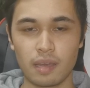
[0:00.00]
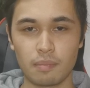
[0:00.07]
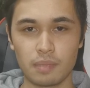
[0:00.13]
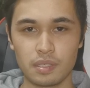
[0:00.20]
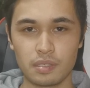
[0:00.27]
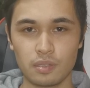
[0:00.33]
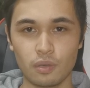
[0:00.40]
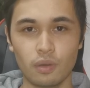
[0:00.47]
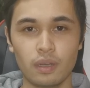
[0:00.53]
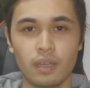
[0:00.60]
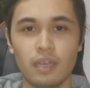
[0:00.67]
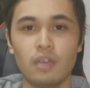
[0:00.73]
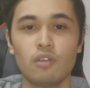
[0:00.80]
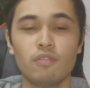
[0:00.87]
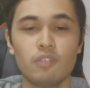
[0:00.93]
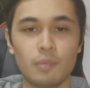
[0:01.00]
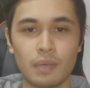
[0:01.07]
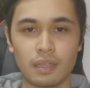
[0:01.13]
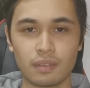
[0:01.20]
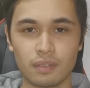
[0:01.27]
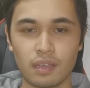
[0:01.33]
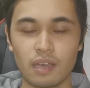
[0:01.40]
ammissione e
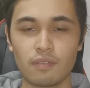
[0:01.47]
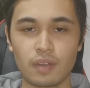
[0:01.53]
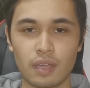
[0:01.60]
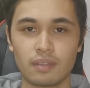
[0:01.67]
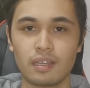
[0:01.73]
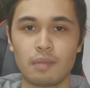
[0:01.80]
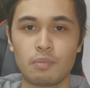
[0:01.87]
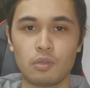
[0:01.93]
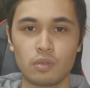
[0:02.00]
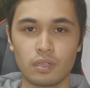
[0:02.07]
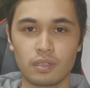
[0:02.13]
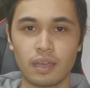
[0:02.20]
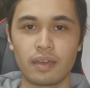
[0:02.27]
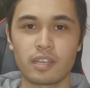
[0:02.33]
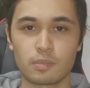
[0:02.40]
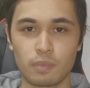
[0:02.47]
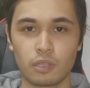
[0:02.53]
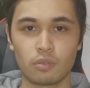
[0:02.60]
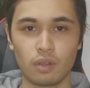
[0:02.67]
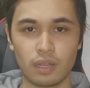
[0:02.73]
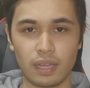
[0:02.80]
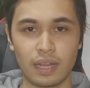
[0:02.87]
ovviamente avrete la priorità
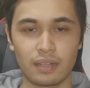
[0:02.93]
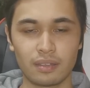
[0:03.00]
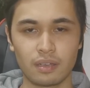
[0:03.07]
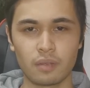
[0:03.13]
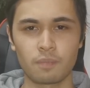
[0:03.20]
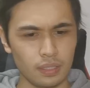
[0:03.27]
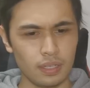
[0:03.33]
rispetto agli altri.